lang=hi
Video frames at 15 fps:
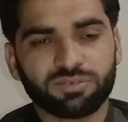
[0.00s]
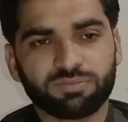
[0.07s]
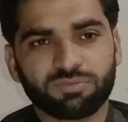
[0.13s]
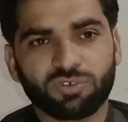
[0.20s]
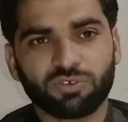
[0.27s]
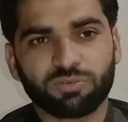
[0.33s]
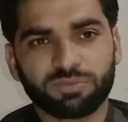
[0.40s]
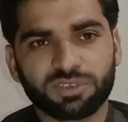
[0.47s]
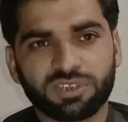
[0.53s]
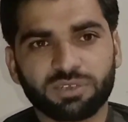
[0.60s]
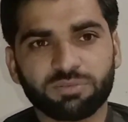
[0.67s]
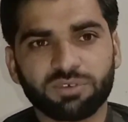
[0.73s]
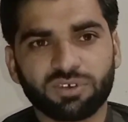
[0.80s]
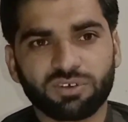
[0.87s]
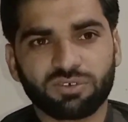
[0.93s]
मोहम्मद
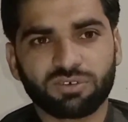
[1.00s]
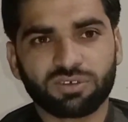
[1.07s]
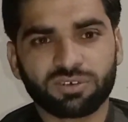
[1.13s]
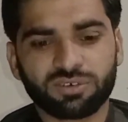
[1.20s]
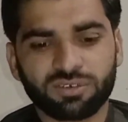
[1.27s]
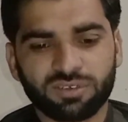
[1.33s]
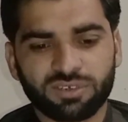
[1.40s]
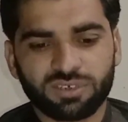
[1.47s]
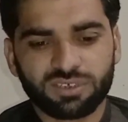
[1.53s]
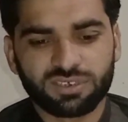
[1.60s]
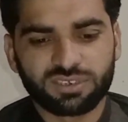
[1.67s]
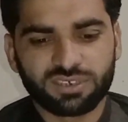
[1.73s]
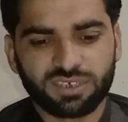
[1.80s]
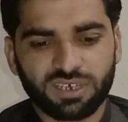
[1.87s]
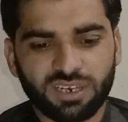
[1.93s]
नबी और
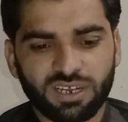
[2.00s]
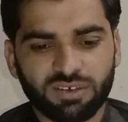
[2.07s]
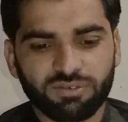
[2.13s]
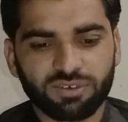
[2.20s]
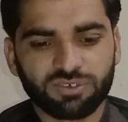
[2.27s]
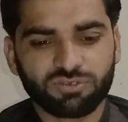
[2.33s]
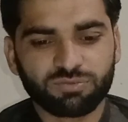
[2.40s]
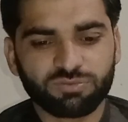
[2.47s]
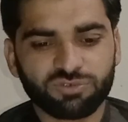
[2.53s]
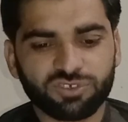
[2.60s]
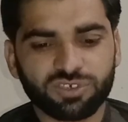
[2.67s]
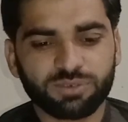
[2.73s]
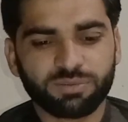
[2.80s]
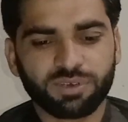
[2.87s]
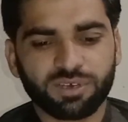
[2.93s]
इसके अलावा जो
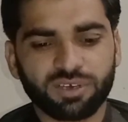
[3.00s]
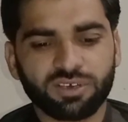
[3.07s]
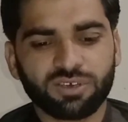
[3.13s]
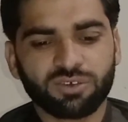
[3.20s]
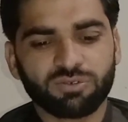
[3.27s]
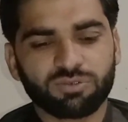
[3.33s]
मुजीब है